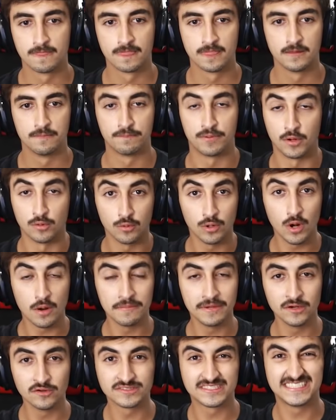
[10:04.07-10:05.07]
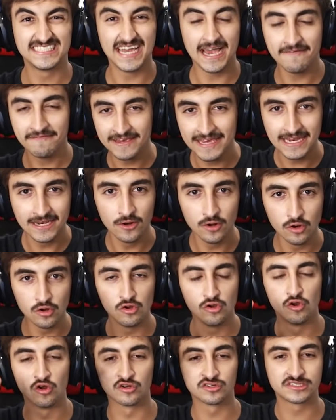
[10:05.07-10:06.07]
Pero bueno, amigos, ya viendo
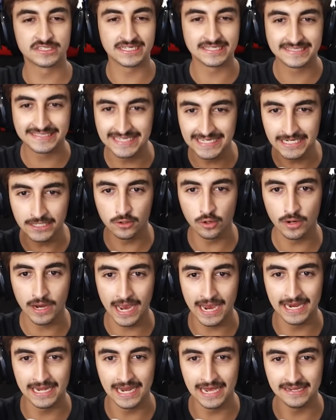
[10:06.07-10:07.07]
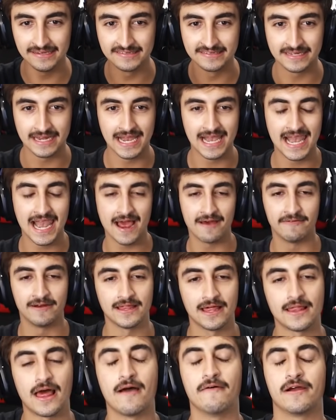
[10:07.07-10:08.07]
los cinco highlights, la
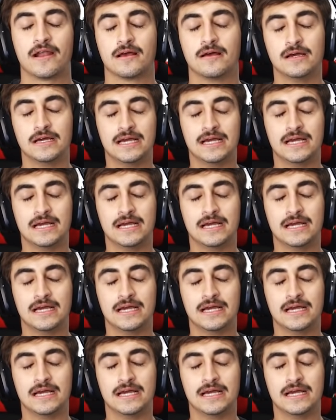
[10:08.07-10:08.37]
verdad, a ver,